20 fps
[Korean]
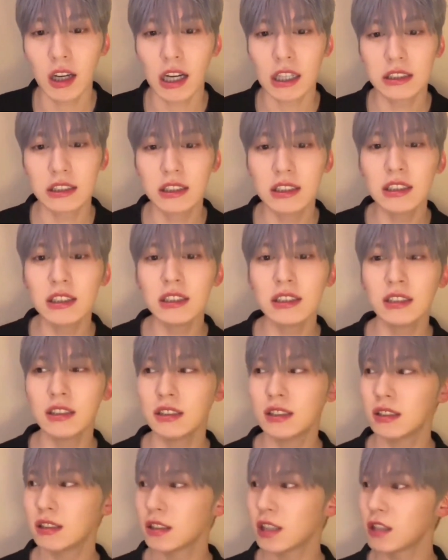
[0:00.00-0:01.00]
나
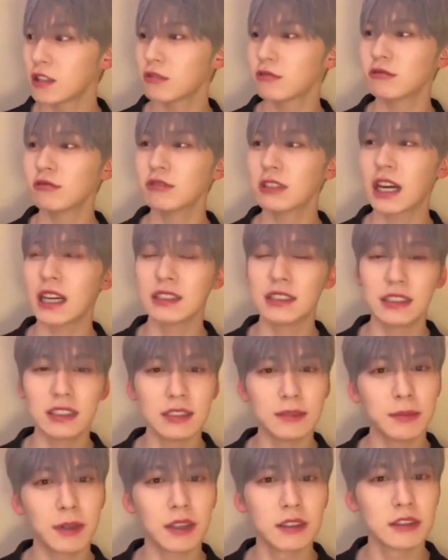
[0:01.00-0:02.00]
같이 살고
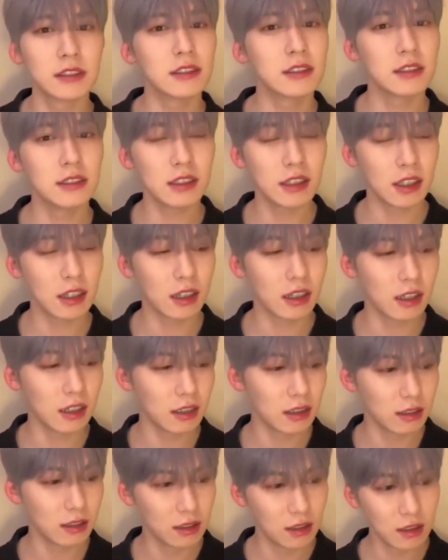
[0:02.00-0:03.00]
같이 방
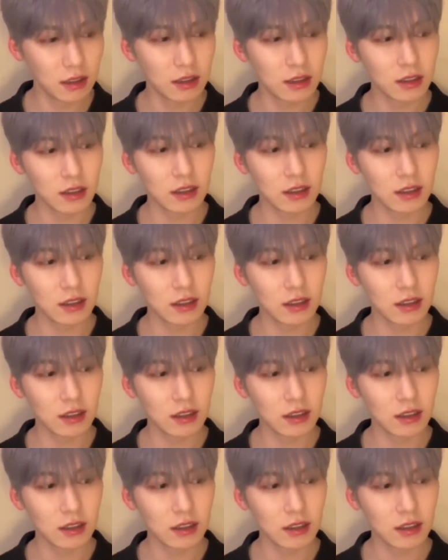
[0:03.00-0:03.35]
쓰니까